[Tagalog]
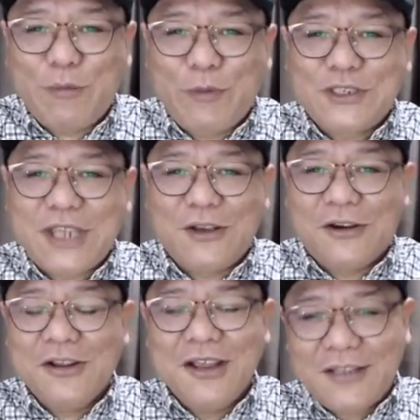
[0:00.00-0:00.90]
ko po sa inyo,
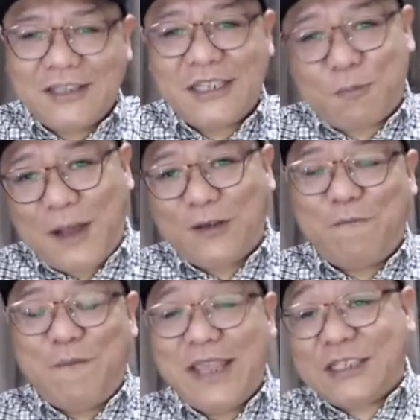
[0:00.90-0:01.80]
that is part
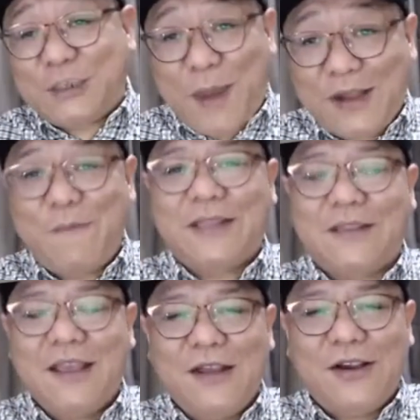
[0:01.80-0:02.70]
of my experiment
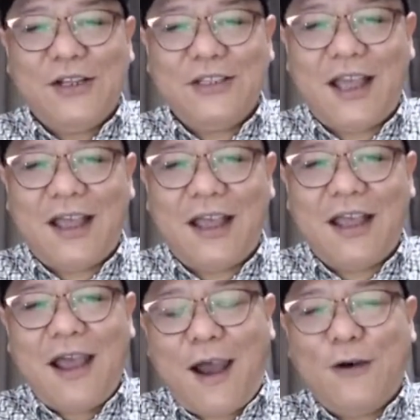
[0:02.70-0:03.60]
on uh,
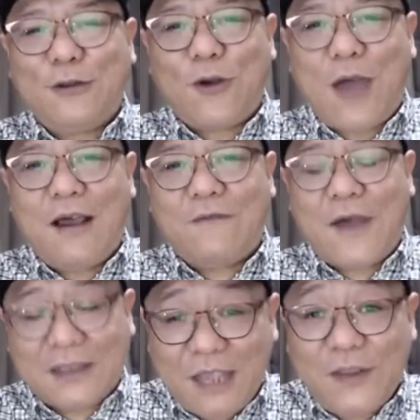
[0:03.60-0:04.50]
how to have
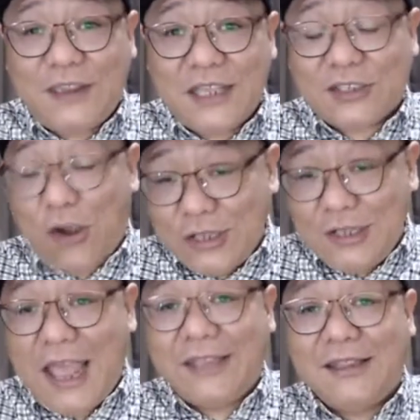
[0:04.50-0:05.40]
activities
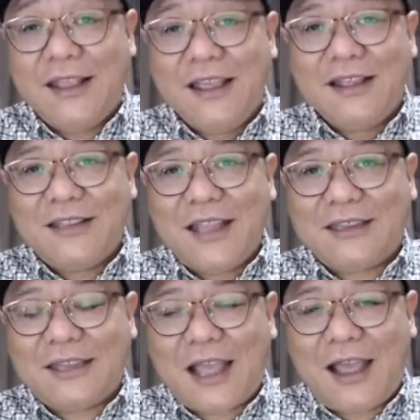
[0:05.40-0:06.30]
online
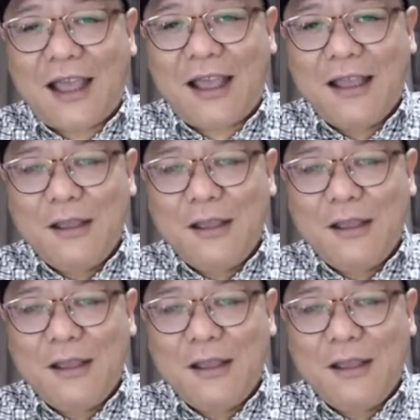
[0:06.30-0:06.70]
that uh,